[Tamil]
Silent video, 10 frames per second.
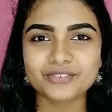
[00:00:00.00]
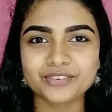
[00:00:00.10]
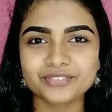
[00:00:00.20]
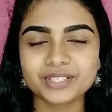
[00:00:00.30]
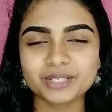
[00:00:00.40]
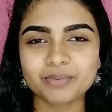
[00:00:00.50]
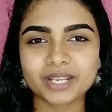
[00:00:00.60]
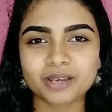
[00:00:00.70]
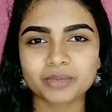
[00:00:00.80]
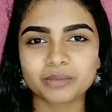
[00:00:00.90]
ஃபிஃப்த்து டிப்
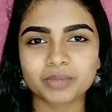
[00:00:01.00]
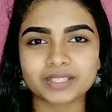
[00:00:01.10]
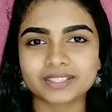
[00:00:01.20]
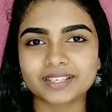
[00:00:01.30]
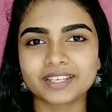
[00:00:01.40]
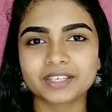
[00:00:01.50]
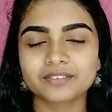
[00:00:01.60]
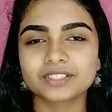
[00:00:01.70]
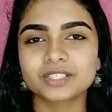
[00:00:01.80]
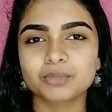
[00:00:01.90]
என்ன அப்படின்னு பார்த்தீங்கன்னா
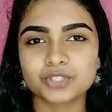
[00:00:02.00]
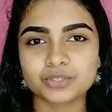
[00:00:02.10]
நீங்கள் வந்துட்டு இப்போ